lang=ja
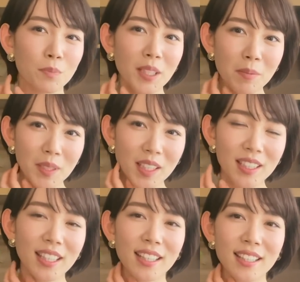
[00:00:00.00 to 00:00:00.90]
ピキピキっ
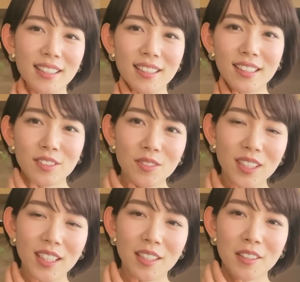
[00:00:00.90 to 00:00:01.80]
てなんかどっ
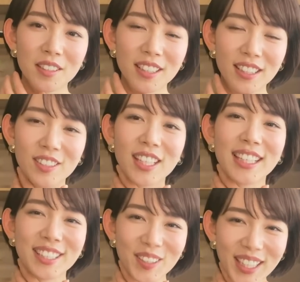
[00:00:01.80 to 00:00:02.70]
かが言った
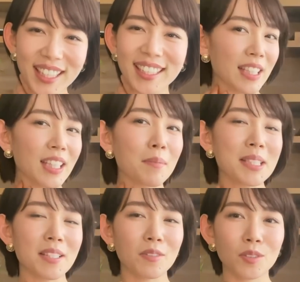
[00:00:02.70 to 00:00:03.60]
りとか痛め
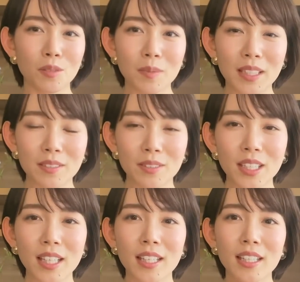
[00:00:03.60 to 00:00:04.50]
ちゃうこともあるの
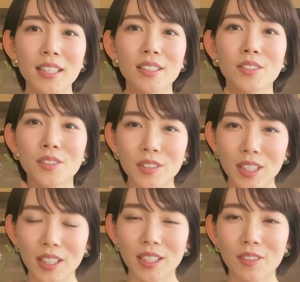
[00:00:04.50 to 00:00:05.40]
で、ゆっく
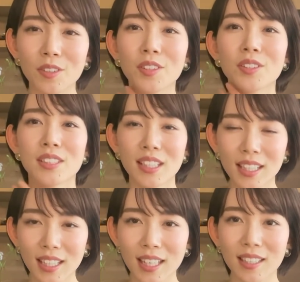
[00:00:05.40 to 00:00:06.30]
り呼吸しな
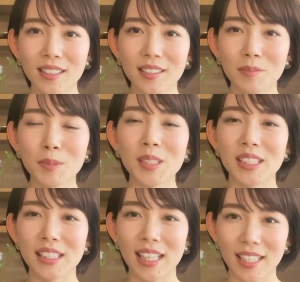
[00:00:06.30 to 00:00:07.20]
がら無理
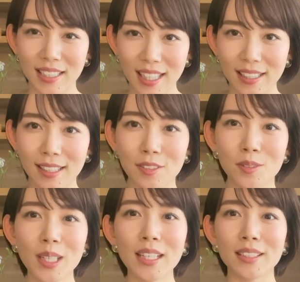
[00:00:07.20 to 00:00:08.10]
してやらないっていう
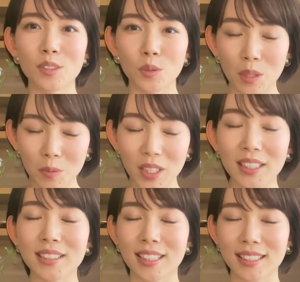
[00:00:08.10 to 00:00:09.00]
のがとっても
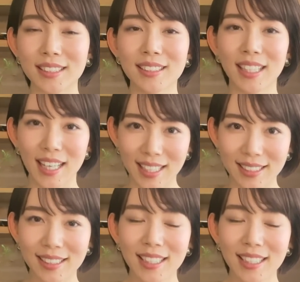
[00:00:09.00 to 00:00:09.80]
大事です。はい、